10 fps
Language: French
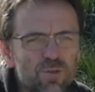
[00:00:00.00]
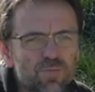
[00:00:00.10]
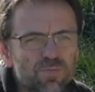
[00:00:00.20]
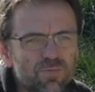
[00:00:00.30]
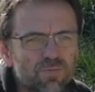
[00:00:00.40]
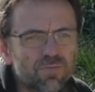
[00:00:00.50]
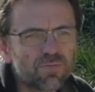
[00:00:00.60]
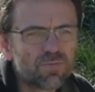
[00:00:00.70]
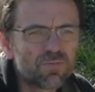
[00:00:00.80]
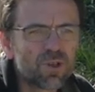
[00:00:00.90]
ne
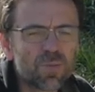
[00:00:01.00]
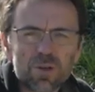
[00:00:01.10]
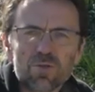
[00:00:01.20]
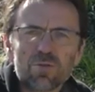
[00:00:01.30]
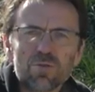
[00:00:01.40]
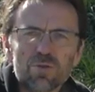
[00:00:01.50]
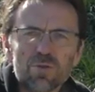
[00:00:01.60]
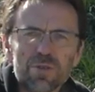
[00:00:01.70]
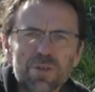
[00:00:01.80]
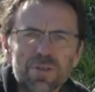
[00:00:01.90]
sais pas, je
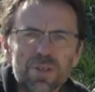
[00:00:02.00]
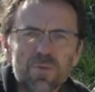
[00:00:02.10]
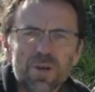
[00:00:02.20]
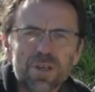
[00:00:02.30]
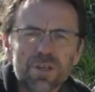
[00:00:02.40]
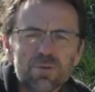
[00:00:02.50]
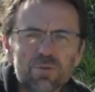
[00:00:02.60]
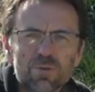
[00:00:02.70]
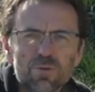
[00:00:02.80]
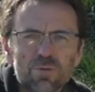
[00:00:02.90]
le, sentais moyen,
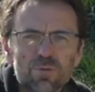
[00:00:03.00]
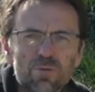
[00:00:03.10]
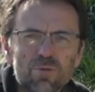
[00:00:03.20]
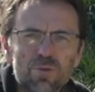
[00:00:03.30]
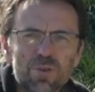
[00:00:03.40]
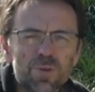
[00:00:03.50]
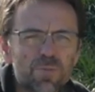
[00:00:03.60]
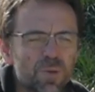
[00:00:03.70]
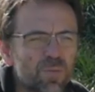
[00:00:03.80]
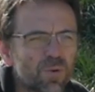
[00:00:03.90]
je, je sais
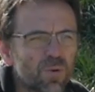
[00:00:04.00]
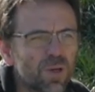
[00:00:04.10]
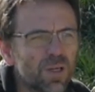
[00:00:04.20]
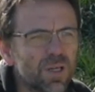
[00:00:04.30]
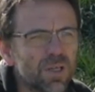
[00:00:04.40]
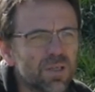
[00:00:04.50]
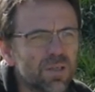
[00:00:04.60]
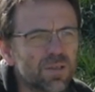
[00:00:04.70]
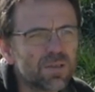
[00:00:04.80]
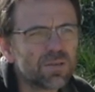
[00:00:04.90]
pas pourquoi.
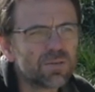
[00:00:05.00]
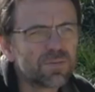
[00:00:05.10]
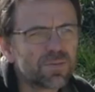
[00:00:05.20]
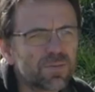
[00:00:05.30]
Peut-être